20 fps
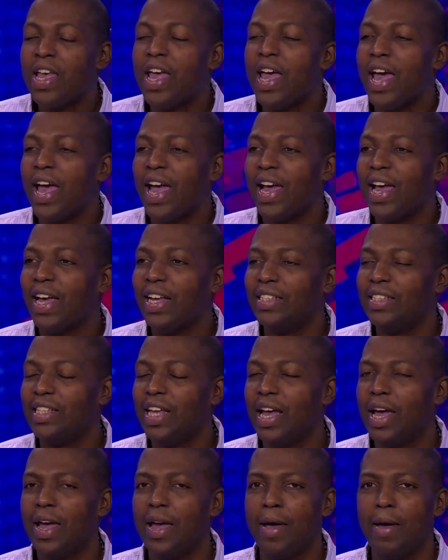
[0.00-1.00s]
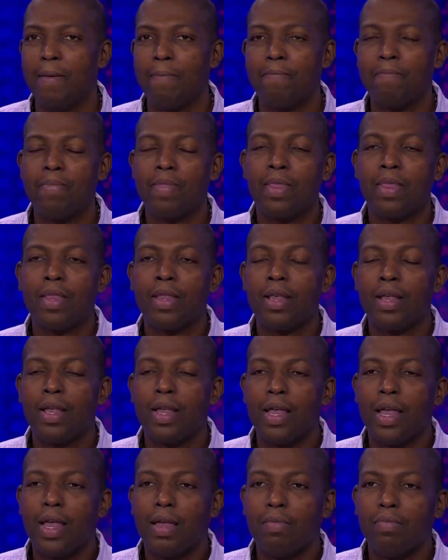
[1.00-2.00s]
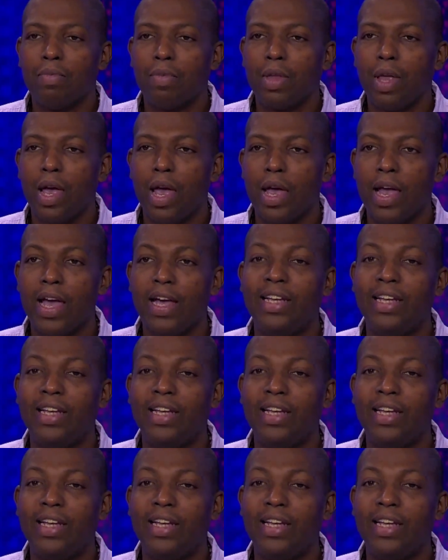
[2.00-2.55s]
En este. En,